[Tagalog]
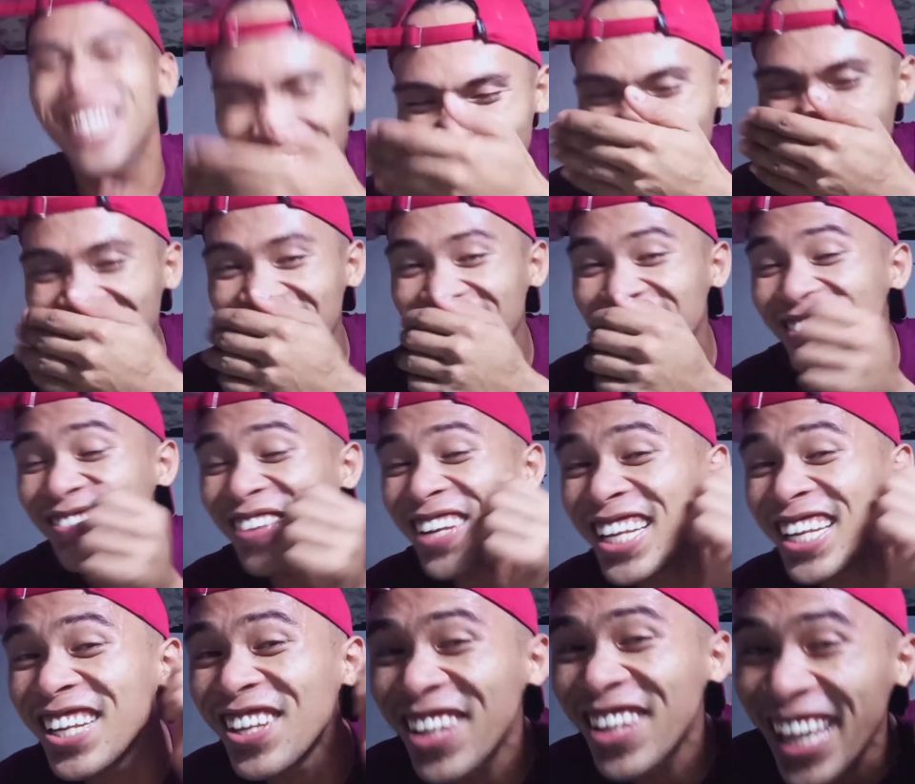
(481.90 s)
Ay, si
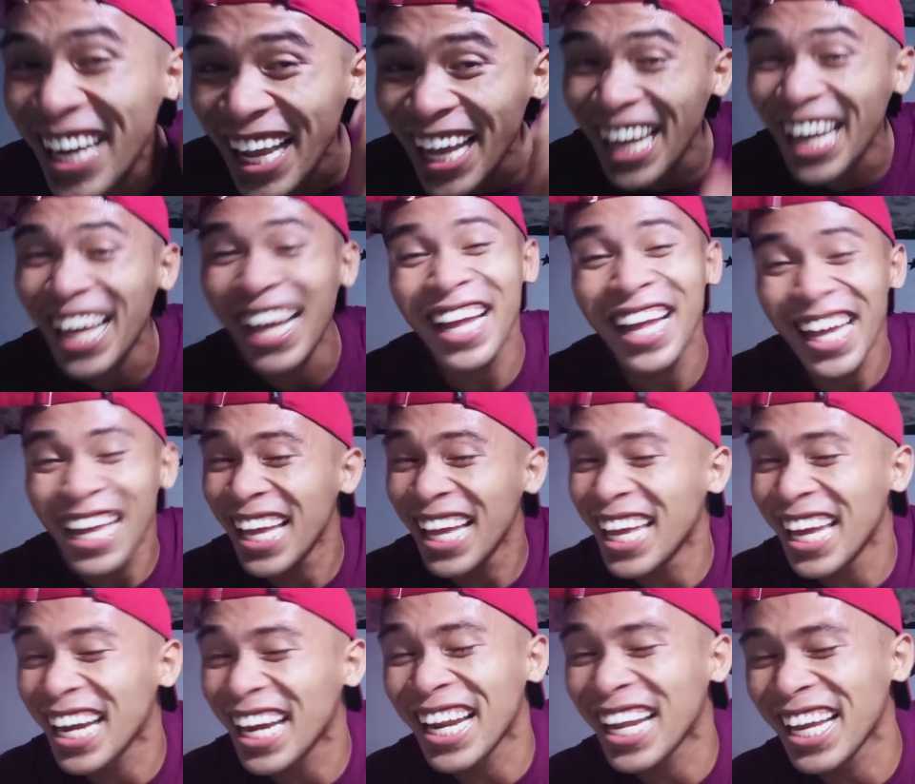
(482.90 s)
Maninay, nakilig-kilig.
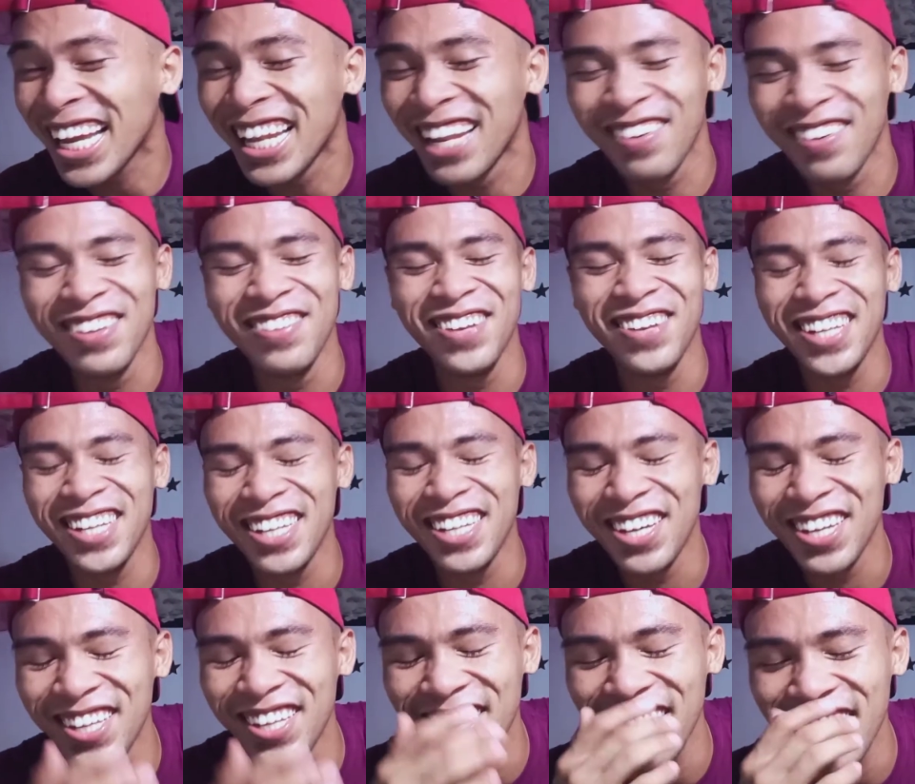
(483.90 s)
Nakilig-kilig sa
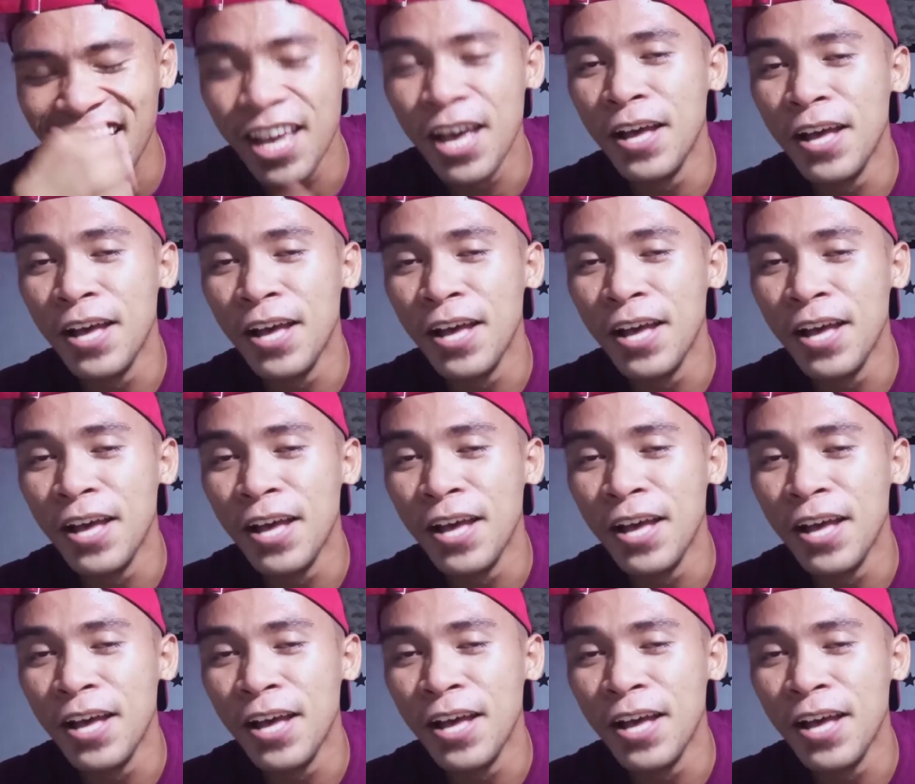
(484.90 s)
Maninay niya eh.